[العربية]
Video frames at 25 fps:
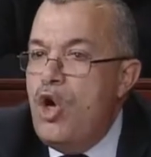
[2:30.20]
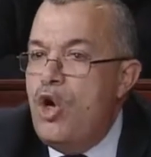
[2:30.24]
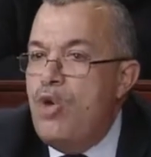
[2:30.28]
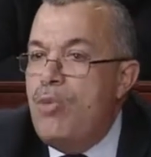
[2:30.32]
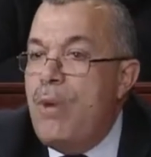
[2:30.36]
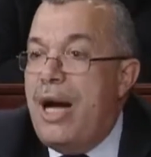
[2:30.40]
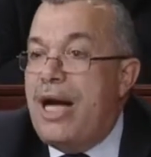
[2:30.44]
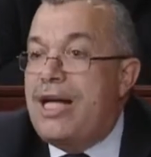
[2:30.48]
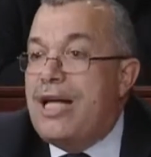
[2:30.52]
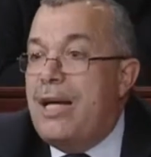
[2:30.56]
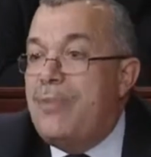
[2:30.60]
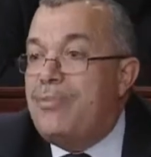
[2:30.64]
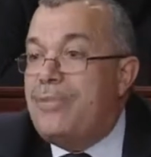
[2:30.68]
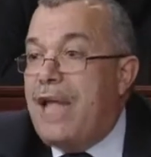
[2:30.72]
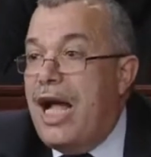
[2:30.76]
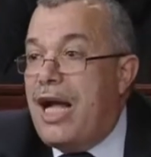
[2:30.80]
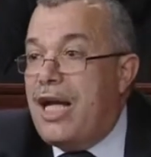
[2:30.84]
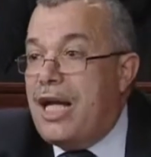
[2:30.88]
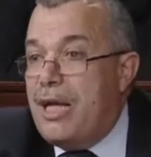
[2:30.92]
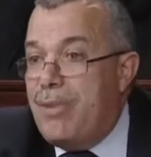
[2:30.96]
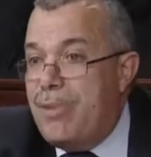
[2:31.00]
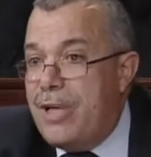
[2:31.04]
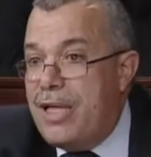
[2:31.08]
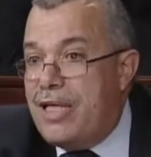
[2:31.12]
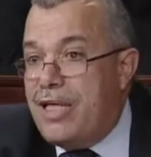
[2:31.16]
ومحكمة
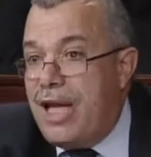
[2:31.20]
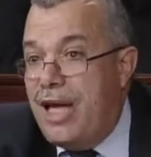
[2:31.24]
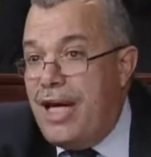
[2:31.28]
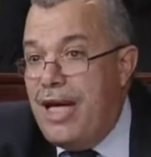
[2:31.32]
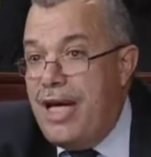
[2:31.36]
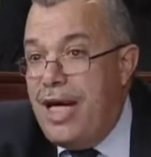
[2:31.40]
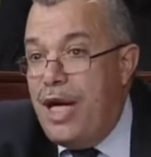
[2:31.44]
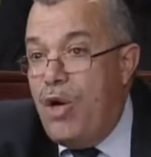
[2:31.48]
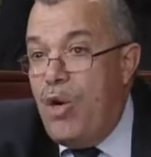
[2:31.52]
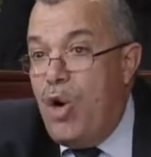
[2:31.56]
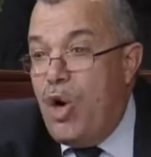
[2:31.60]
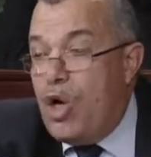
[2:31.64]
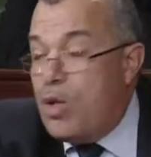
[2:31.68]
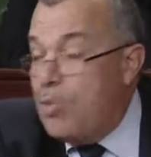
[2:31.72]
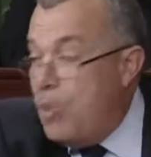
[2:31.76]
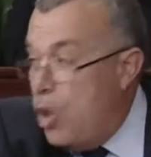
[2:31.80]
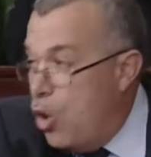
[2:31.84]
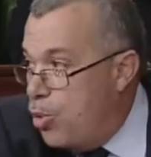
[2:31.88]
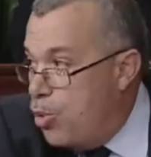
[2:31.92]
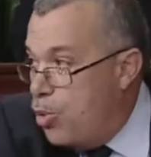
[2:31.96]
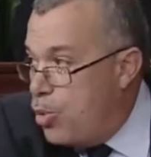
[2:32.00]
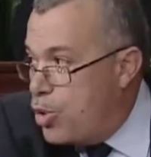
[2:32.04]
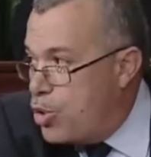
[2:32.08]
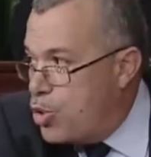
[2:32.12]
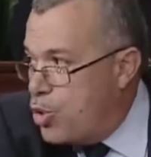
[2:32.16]
تعقيب الإيطالية وحكمها
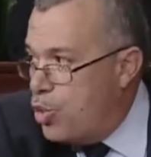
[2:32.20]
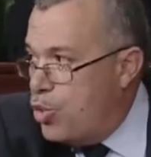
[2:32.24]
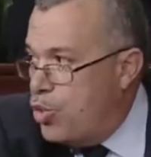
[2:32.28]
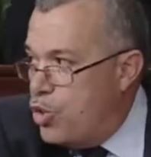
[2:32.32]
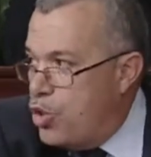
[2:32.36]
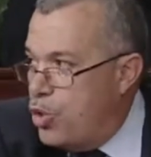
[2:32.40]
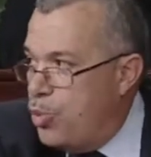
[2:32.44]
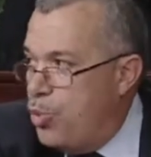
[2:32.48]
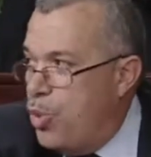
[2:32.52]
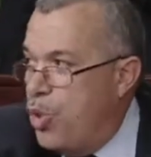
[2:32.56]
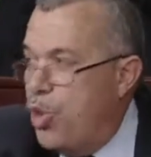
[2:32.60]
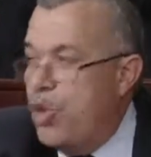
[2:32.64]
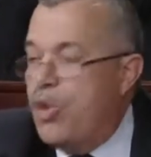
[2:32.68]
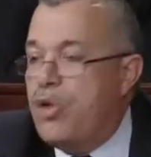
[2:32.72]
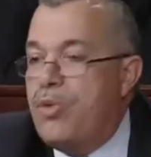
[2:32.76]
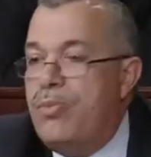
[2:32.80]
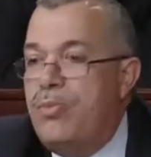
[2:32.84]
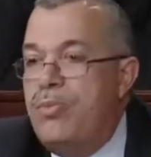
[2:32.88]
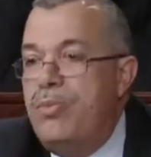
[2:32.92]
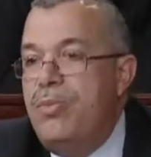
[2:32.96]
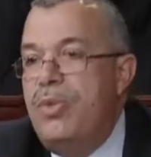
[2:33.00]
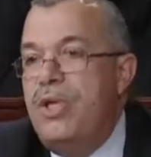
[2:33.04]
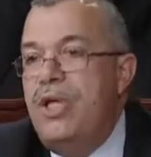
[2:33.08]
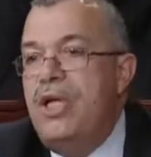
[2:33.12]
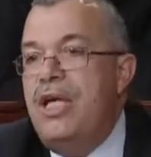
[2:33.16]
هو موجود ونجيبه
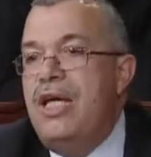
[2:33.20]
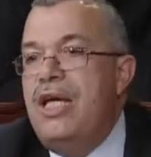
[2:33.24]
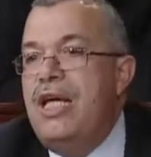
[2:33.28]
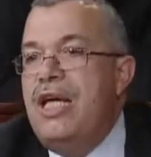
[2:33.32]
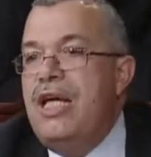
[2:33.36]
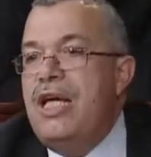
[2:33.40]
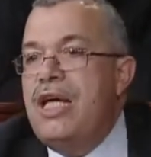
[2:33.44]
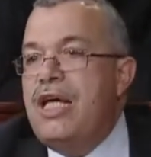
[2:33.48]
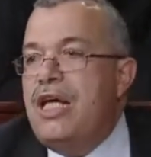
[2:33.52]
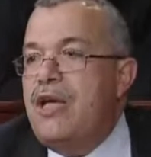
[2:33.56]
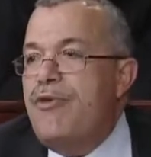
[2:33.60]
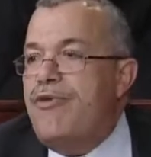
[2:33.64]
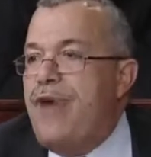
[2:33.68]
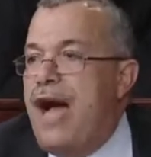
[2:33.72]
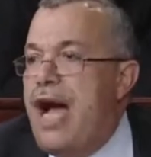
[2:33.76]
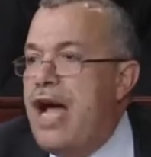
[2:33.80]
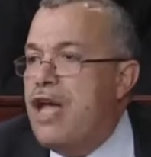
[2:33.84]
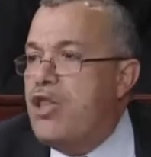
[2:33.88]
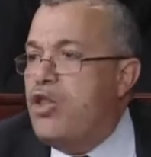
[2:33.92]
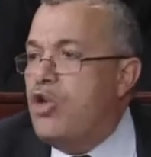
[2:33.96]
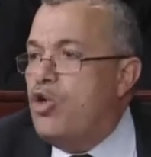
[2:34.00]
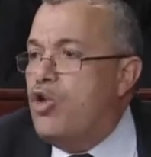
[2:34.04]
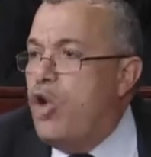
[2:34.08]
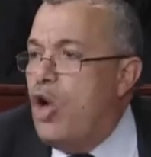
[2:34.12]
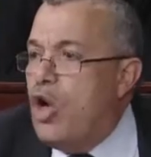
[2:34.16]
لكم كيف
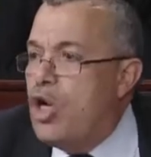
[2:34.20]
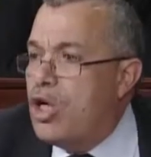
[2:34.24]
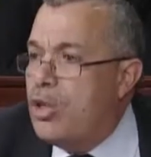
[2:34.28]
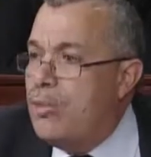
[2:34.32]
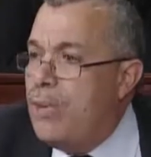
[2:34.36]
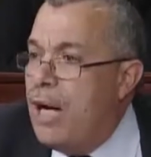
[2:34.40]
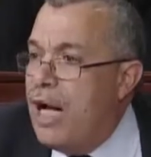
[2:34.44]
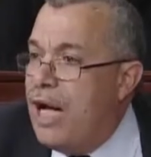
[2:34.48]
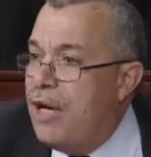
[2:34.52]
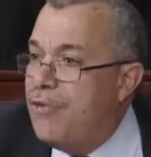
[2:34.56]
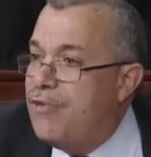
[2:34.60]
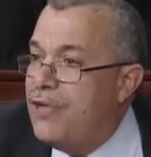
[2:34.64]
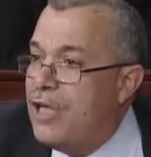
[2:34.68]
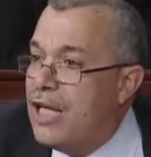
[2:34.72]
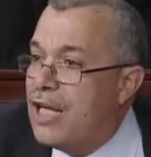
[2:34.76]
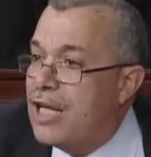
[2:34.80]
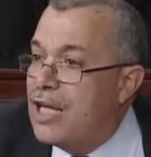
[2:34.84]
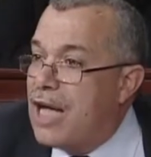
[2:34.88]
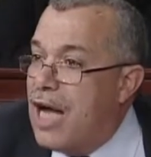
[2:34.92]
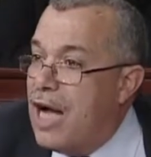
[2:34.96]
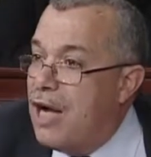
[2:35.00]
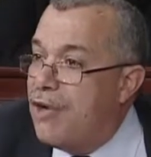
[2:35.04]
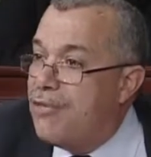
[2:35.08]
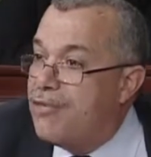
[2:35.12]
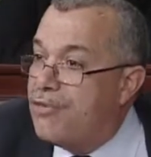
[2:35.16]
حيثت حكمها في
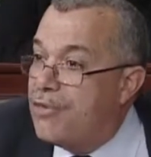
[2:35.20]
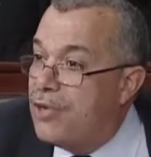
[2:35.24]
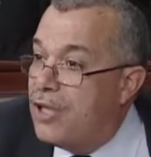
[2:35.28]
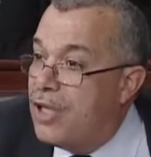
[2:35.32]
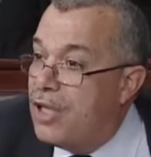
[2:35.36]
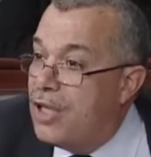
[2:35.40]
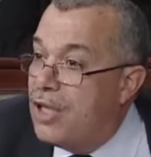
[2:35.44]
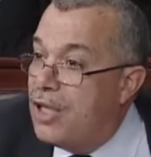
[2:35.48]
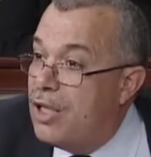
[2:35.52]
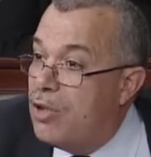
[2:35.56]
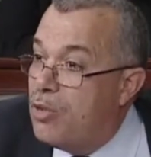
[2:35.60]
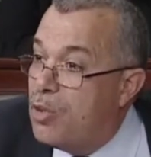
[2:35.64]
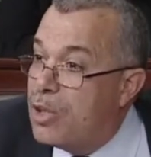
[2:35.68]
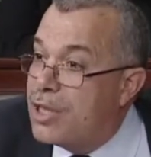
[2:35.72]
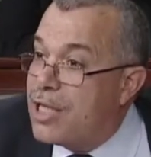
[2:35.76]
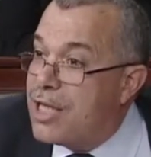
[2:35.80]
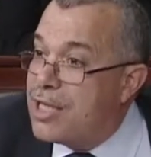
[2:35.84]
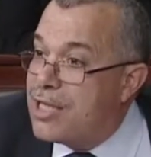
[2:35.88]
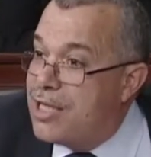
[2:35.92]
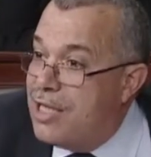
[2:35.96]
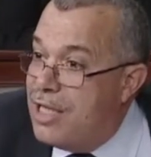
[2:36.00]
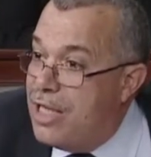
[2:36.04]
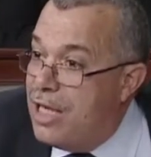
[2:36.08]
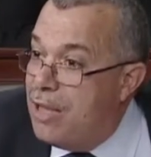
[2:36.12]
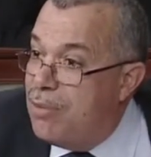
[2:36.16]
إيقاف
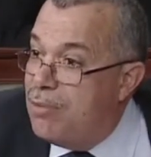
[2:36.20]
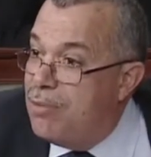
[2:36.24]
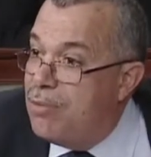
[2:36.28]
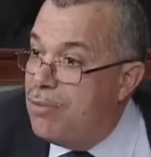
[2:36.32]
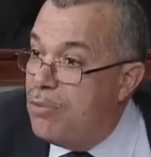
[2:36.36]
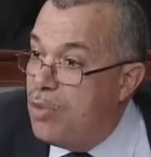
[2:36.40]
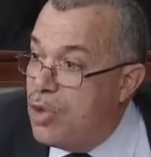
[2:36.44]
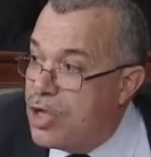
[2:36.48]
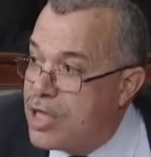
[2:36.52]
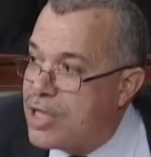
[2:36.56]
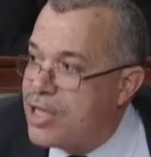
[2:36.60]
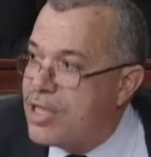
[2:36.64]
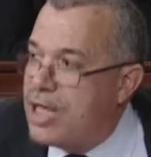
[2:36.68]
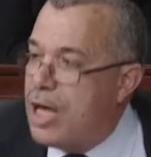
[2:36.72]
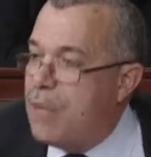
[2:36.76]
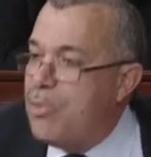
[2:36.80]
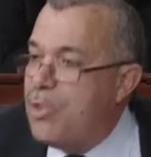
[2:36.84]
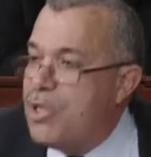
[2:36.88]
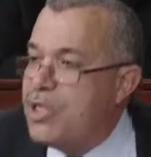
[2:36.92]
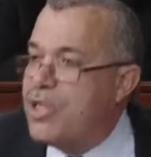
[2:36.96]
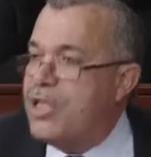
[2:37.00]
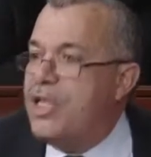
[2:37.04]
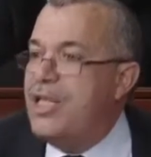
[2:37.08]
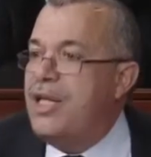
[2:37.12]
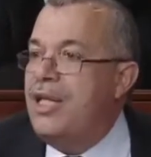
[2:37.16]
وتسليم معز
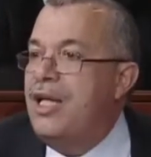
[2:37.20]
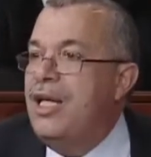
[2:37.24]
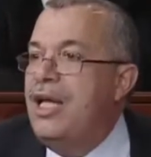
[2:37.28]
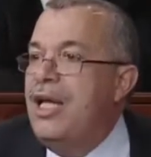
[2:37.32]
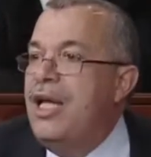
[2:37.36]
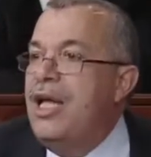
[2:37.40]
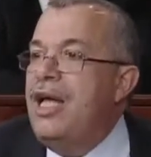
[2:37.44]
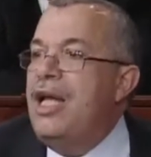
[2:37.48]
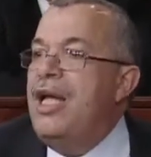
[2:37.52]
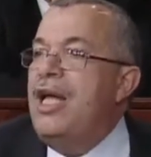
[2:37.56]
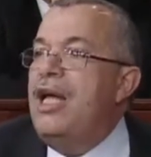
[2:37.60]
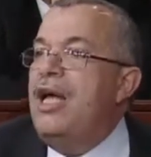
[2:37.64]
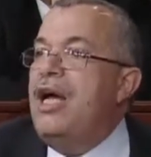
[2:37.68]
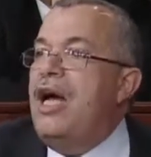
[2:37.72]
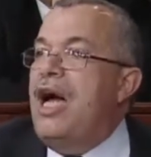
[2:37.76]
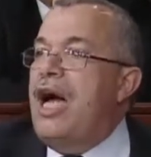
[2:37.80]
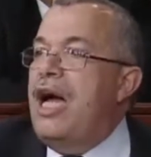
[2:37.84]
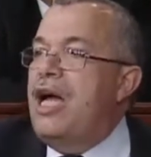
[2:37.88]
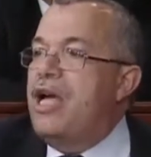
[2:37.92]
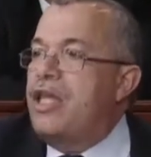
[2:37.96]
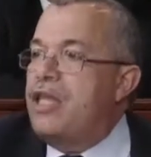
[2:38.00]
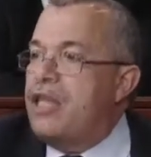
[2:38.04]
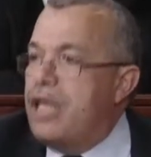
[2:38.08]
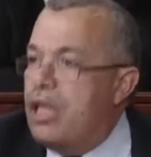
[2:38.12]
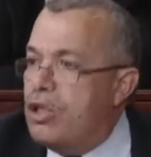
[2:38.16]
طرابلسي
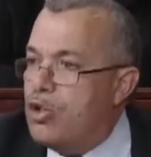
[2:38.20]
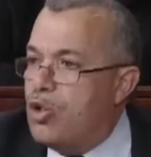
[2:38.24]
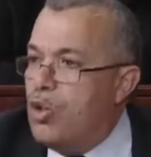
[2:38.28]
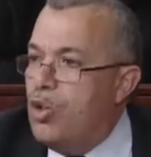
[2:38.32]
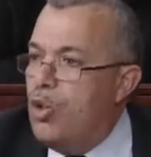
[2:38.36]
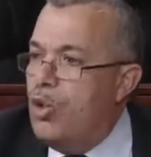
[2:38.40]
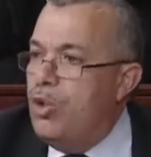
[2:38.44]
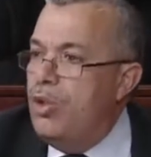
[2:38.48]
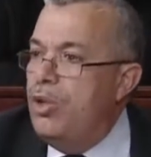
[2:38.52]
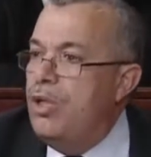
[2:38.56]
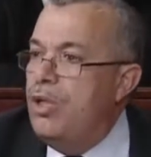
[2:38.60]
حيثت